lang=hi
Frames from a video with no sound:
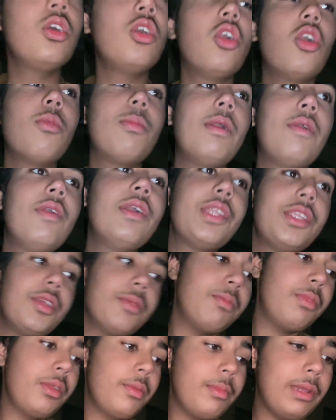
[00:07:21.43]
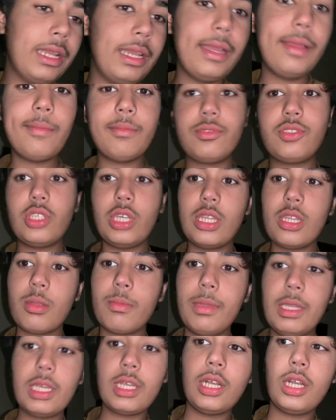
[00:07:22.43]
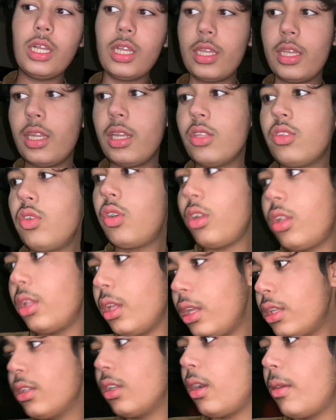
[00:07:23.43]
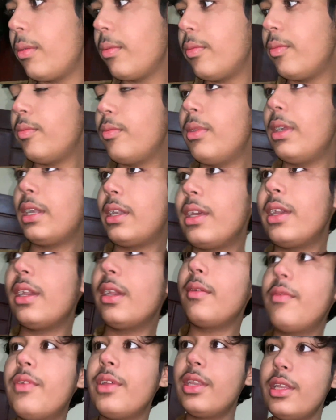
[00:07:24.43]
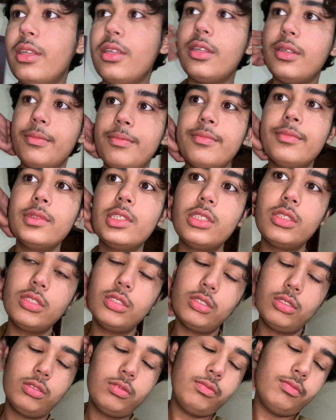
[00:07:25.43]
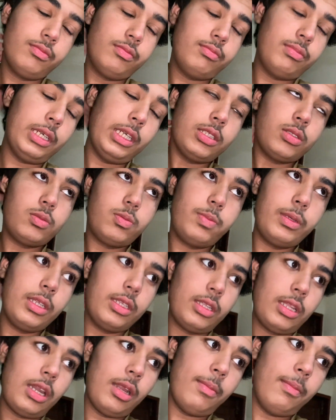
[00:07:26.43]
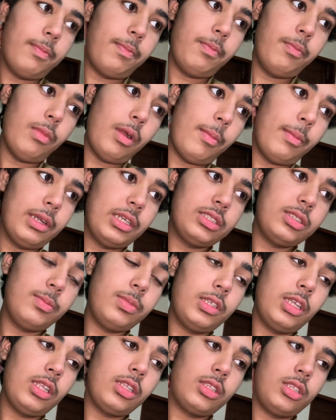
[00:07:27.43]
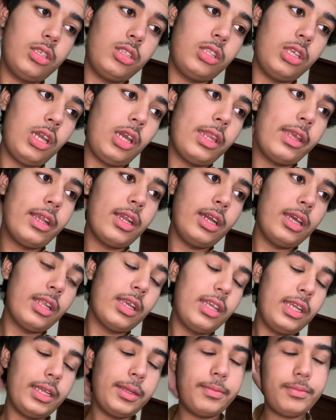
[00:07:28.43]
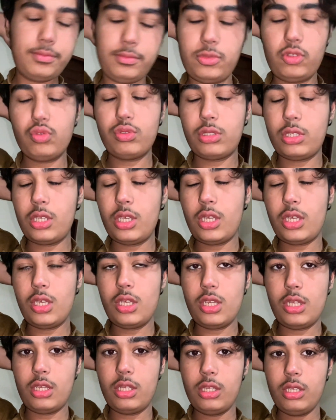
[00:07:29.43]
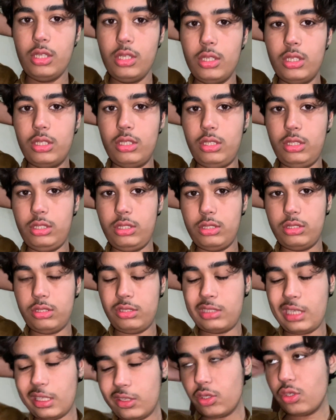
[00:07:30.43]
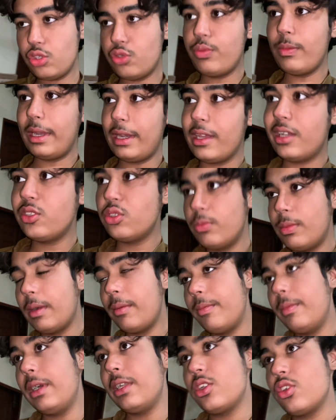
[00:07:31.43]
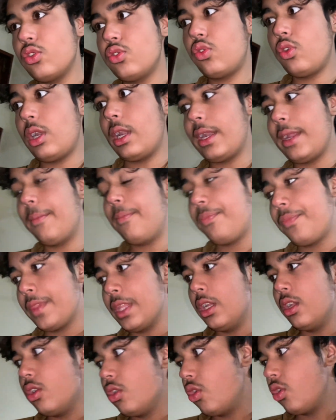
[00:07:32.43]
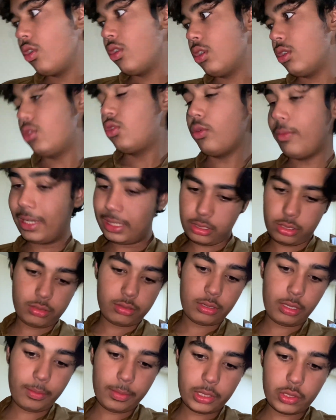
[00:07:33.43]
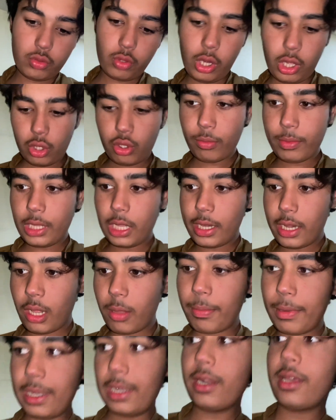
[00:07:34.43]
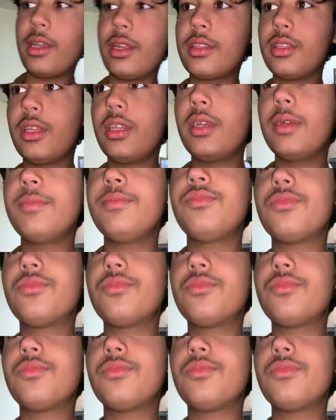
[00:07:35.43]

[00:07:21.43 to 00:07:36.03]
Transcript: और बाबा जी भी मैं चार्जिंग पे लगा के ना थोड़ी देर ज़रा बैठेंगे फिर बस फिर ज़रा मामा के साथ तैयारी करके उसकी सेहत तो और जिसमानी की सुबह बाजी को सुनाना है तो बस अभी इस को भी आगे यहाँ पर एंड करते हैं